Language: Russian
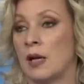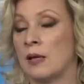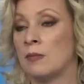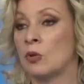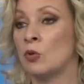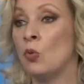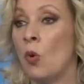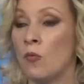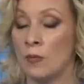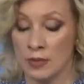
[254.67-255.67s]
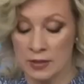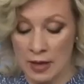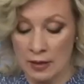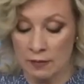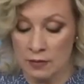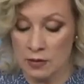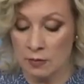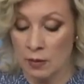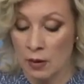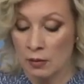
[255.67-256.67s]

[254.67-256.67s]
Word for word: каким-то новым занавесом.